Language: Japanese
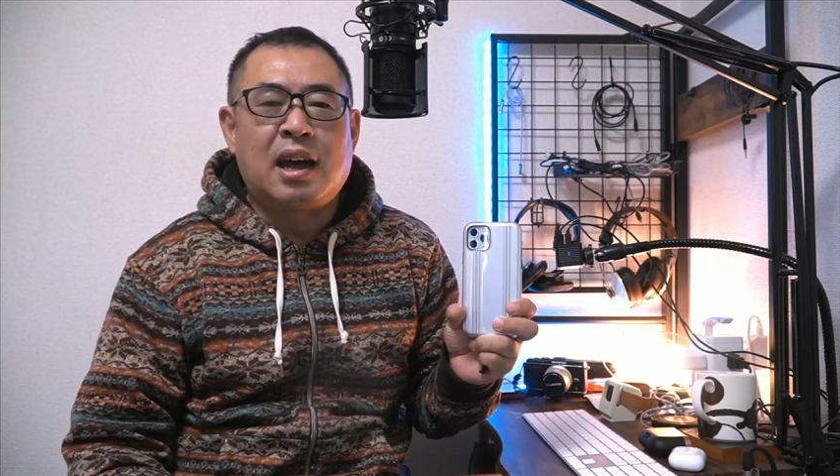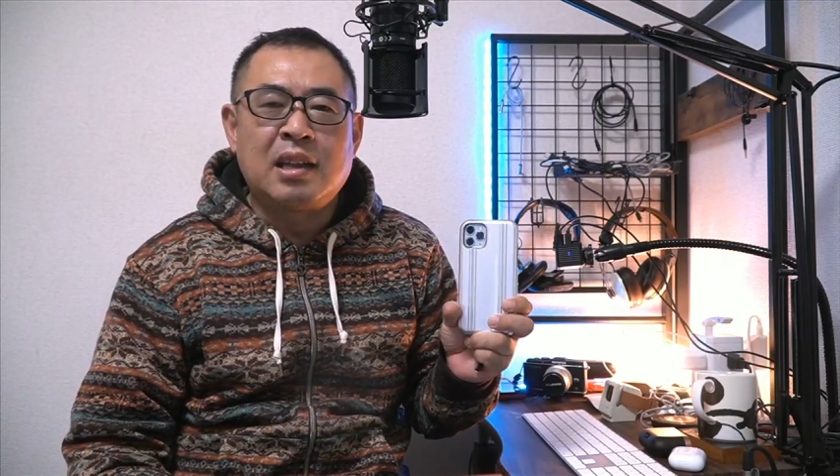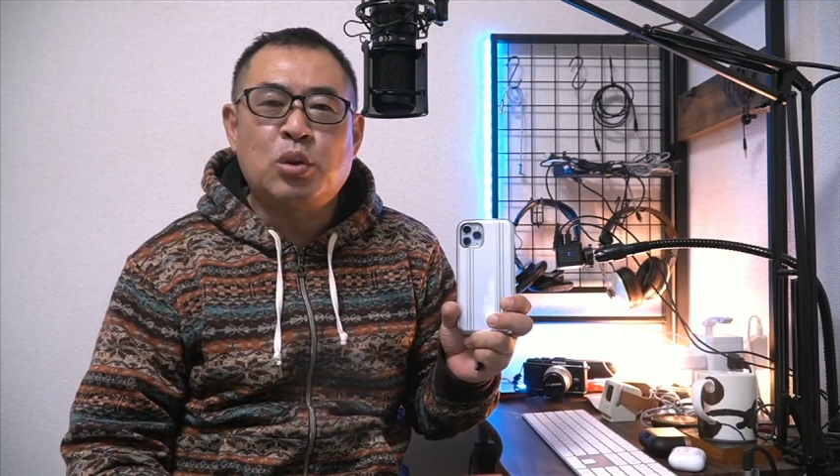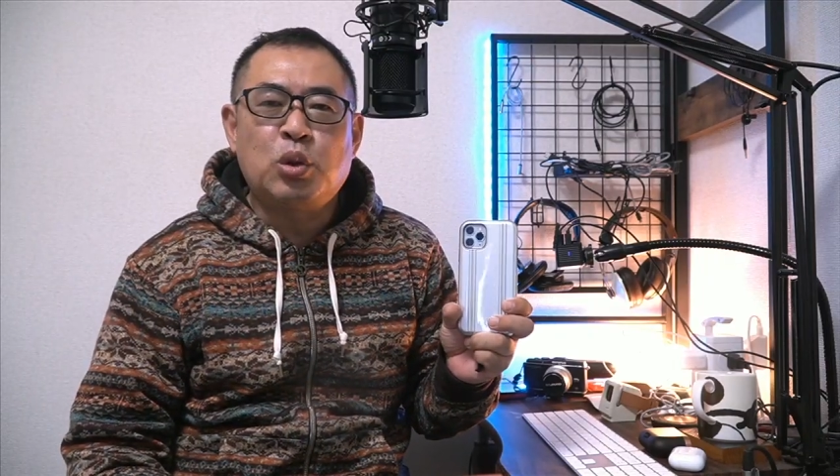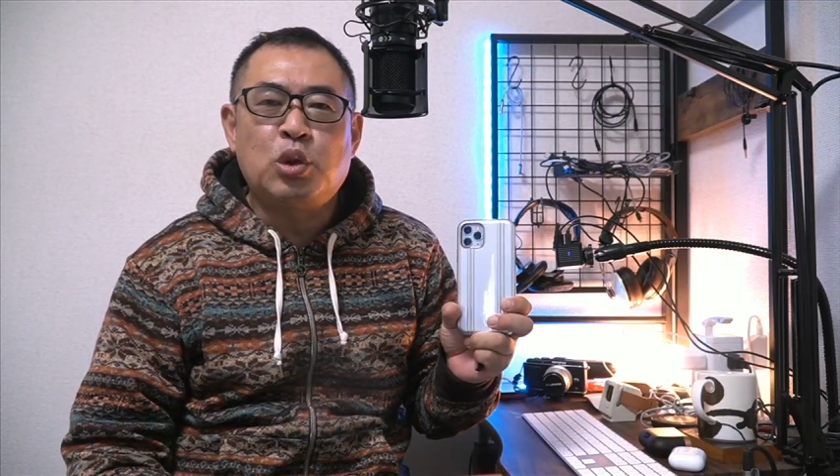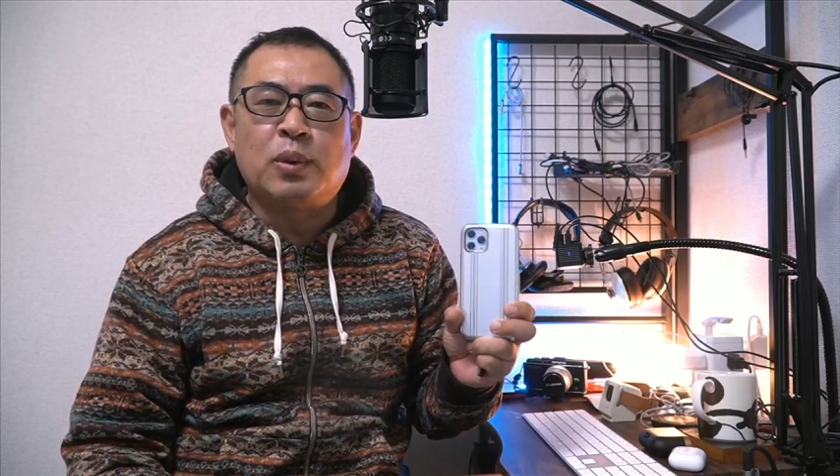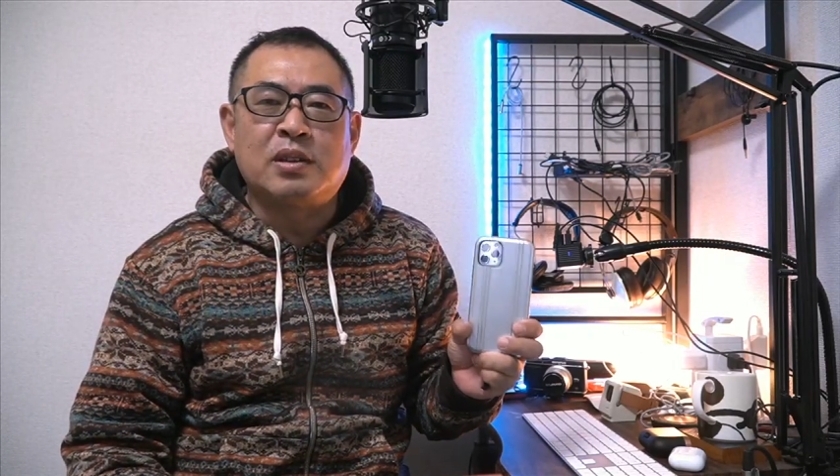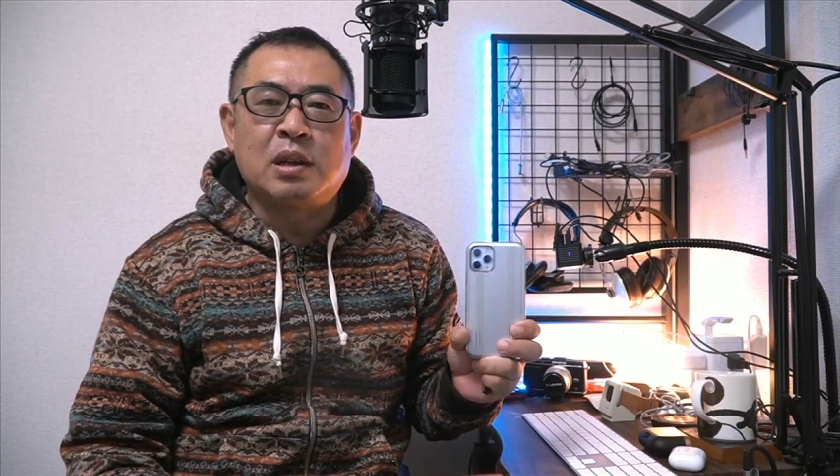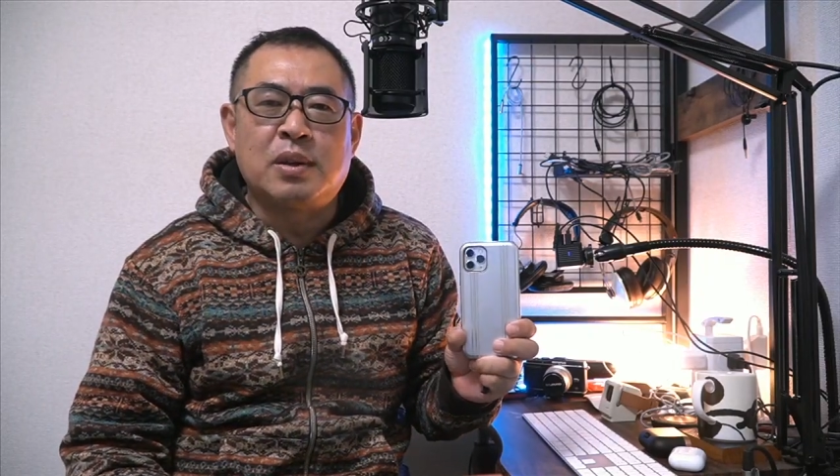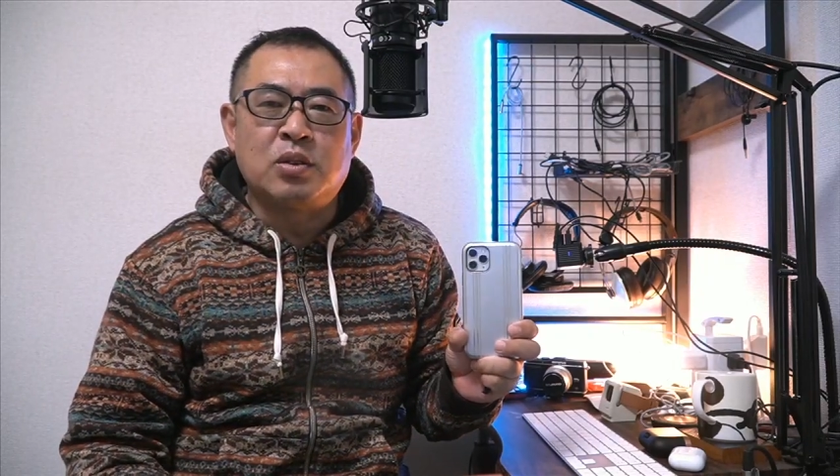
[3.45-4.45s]
Android
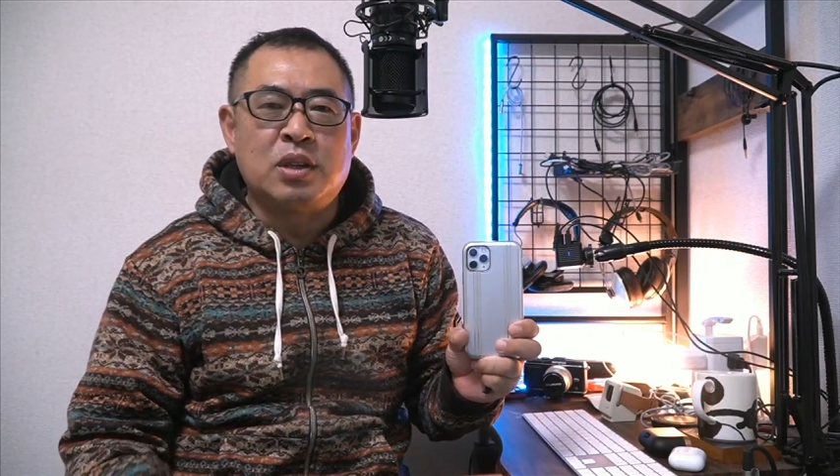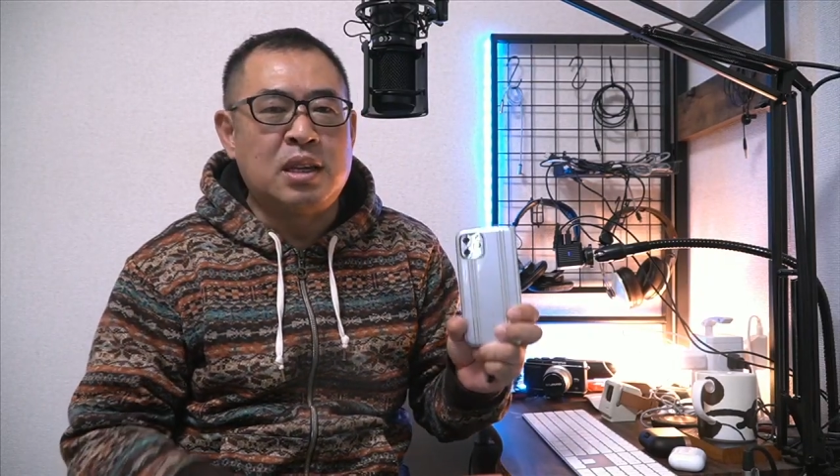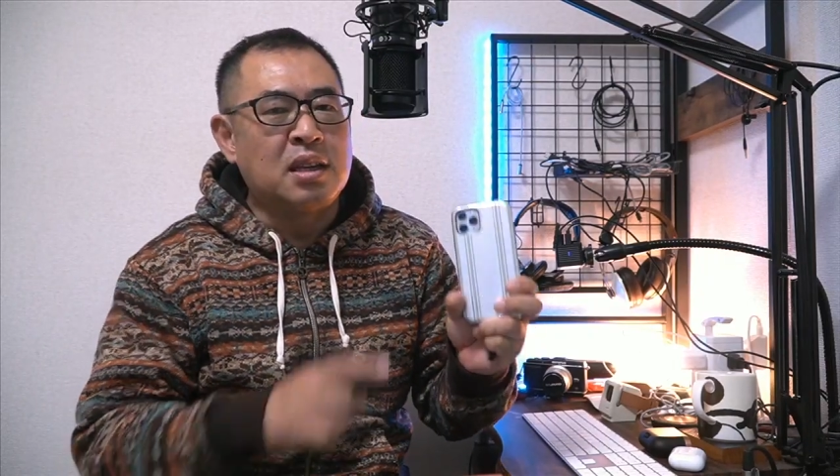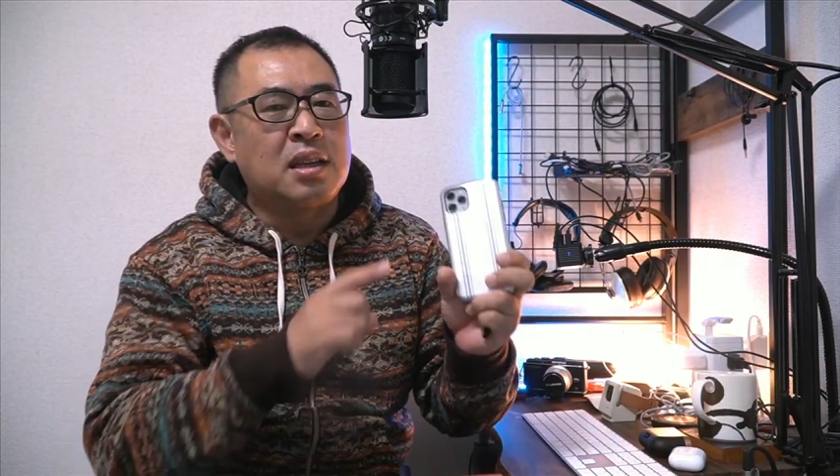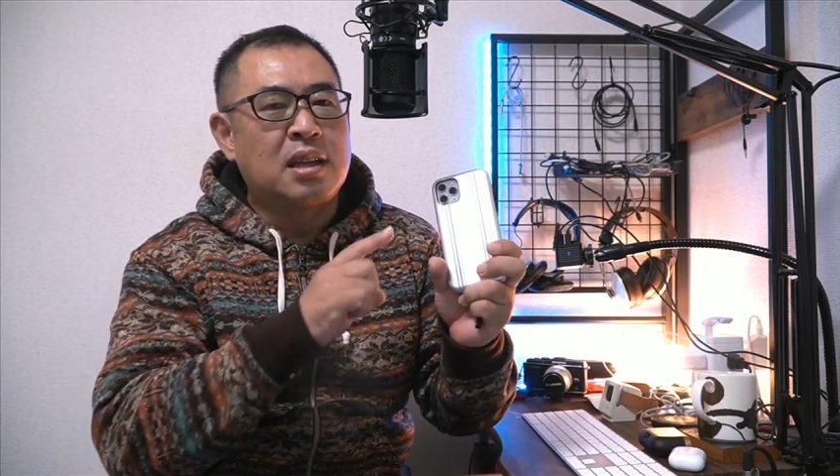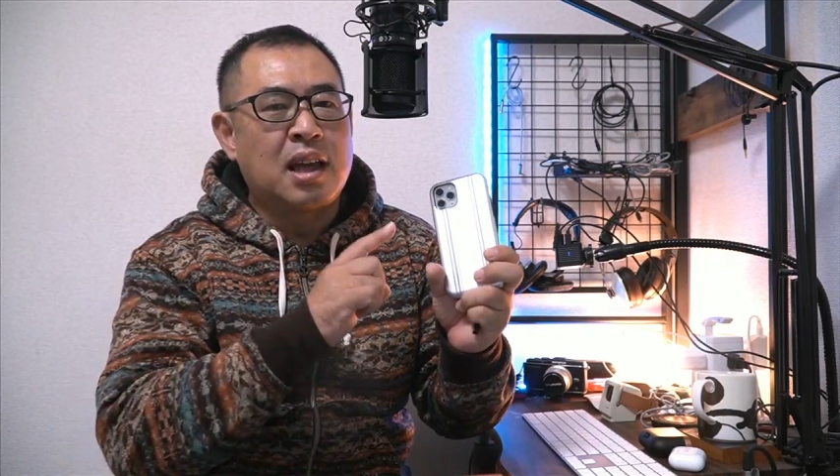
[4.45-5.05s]
は使わずに